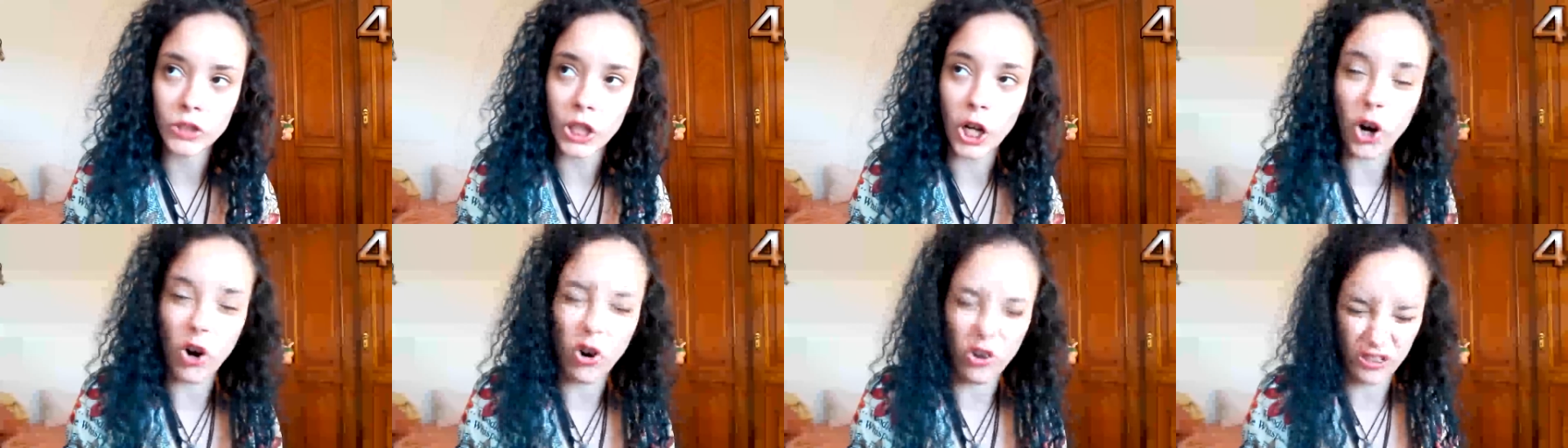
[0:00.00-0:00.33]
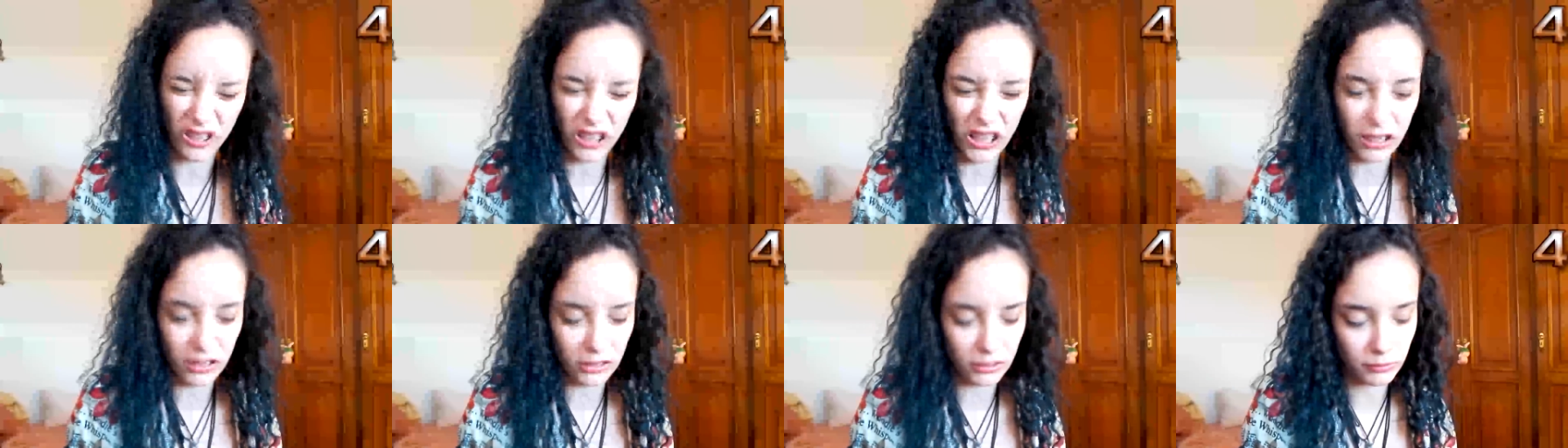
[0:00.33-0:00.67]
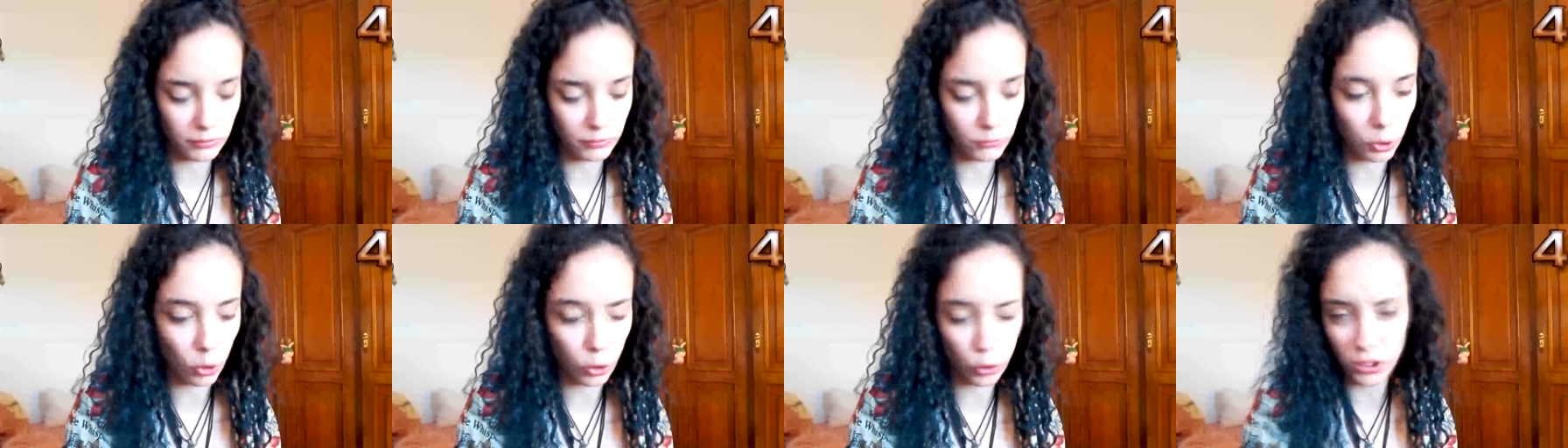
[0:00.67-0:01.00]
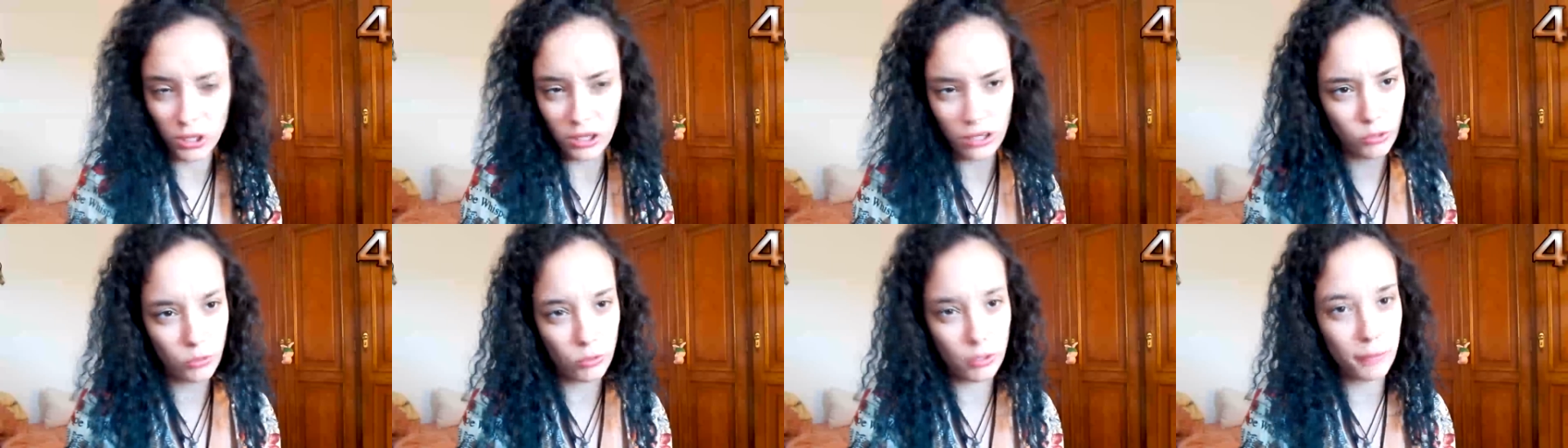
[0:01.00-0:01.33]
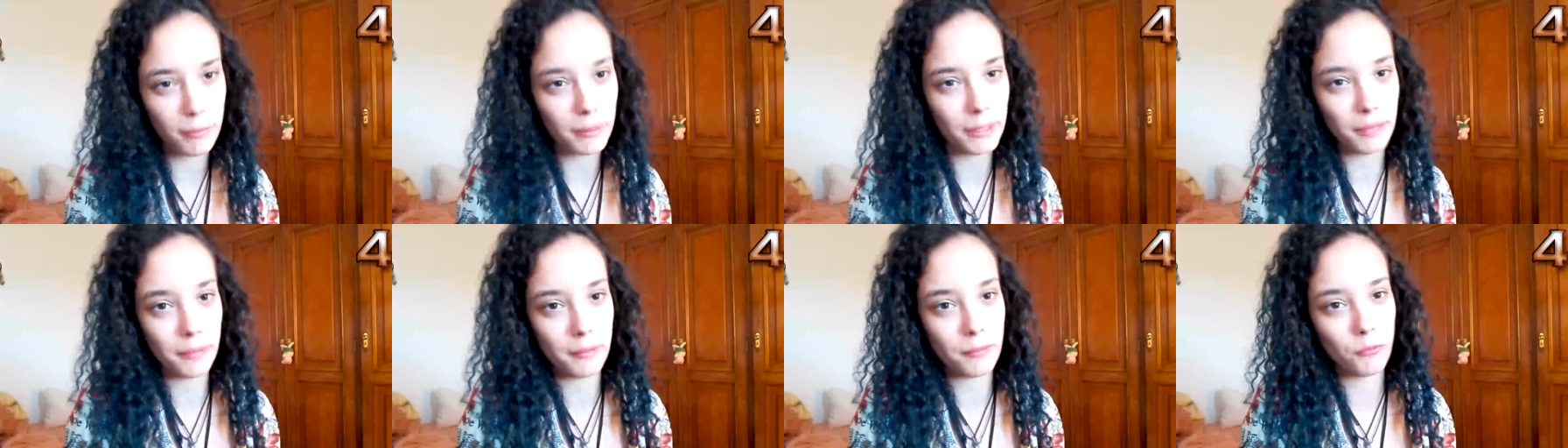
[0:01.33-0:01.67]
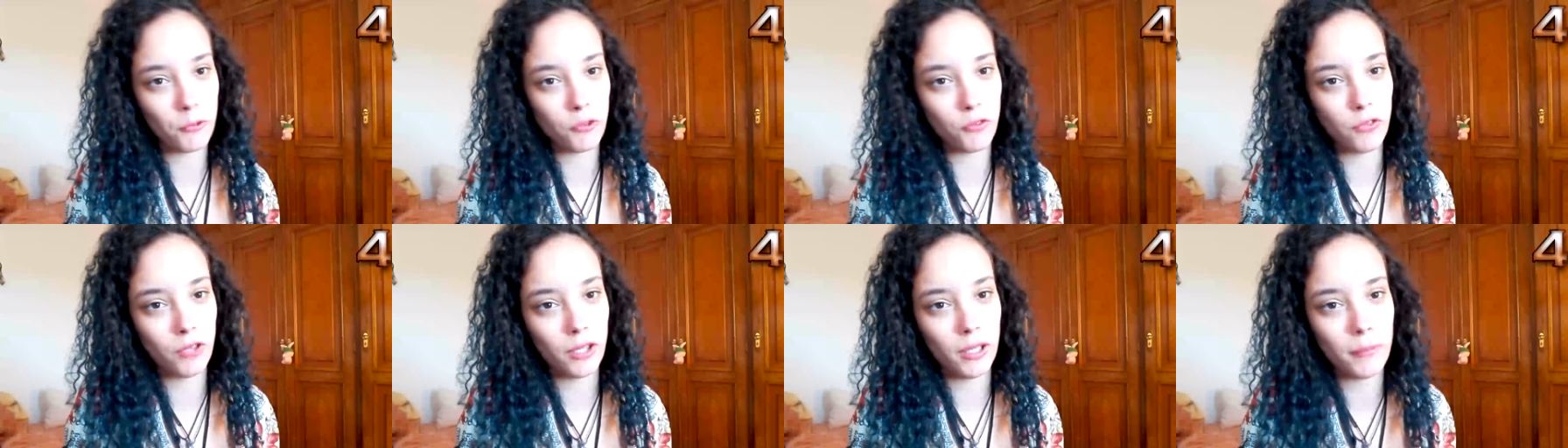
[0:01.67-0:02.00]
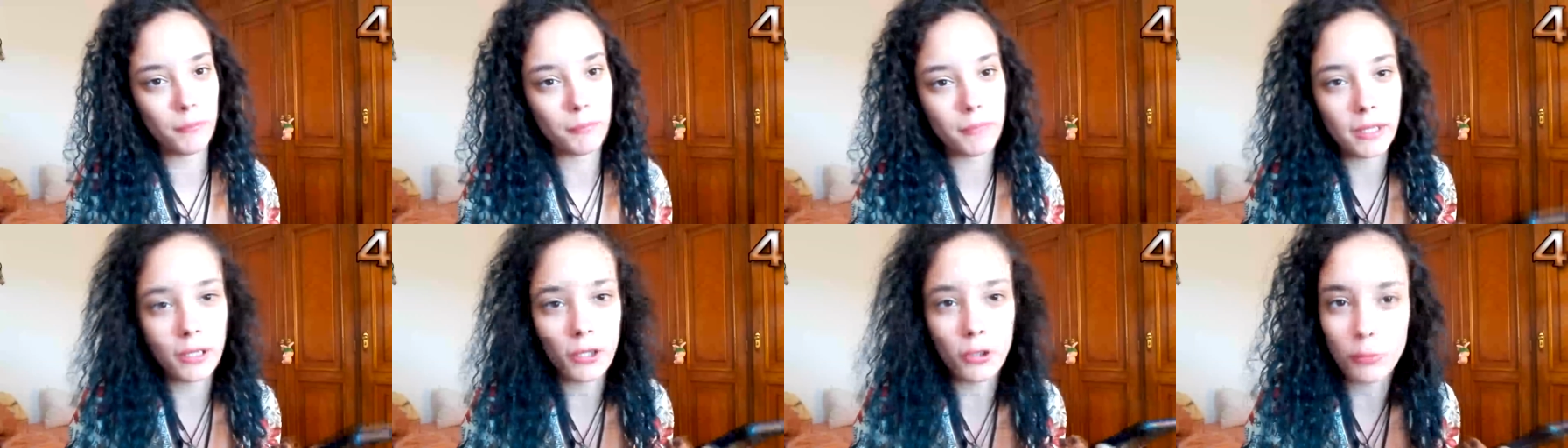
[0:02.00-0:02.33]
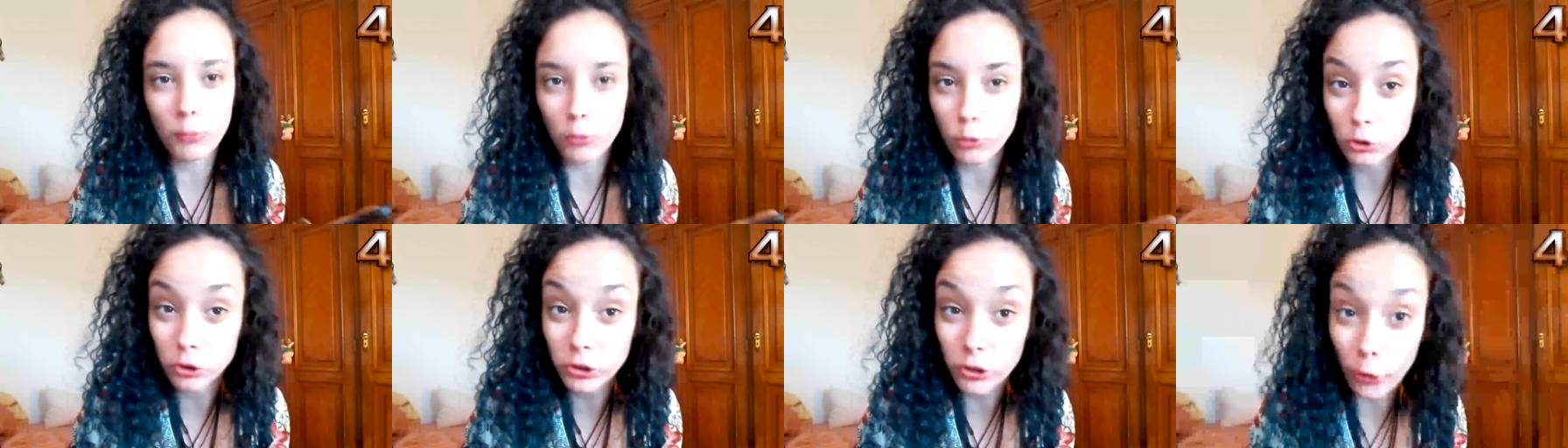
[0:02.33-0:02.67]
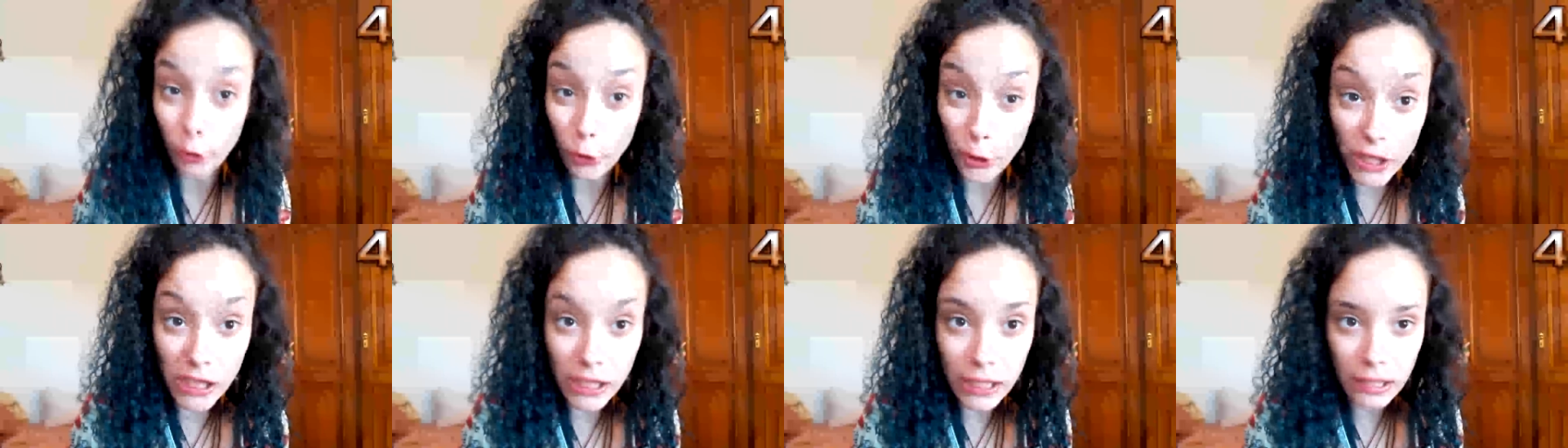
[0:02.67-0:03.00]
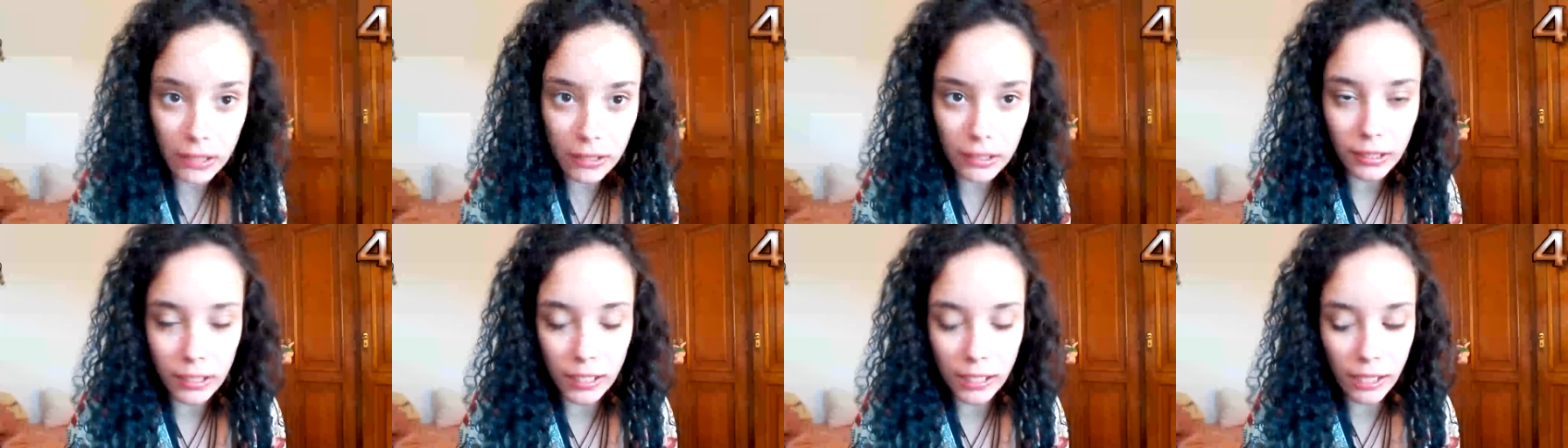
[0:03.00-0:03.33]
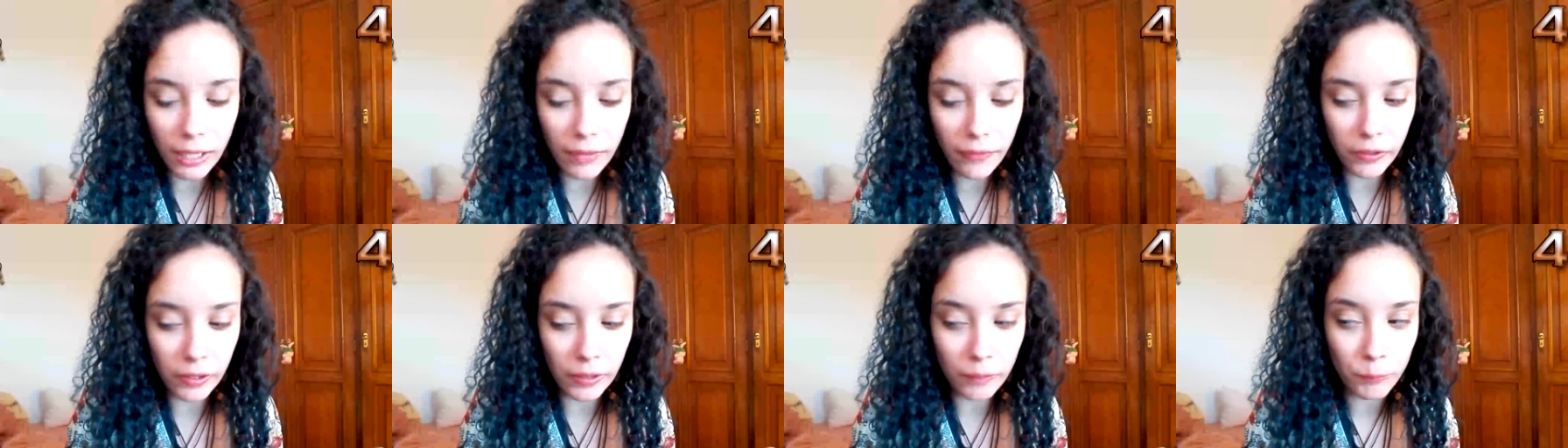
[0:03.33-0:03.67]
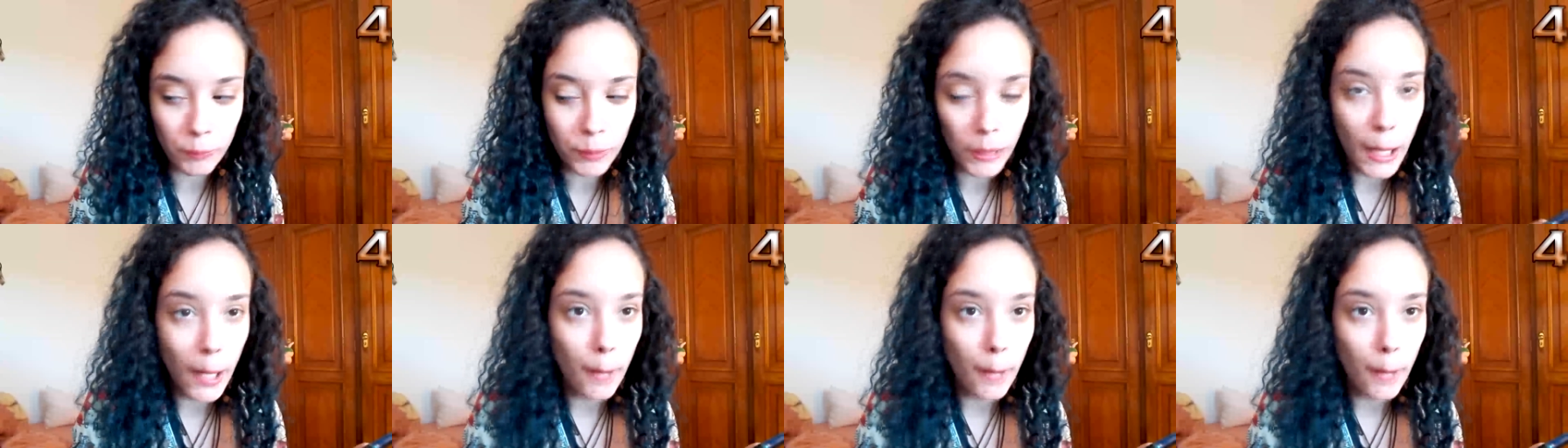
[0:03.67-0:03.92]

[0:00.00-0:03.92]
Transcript: Odiar odiar es una palabra muy fea y no me gusta odiar a nadie,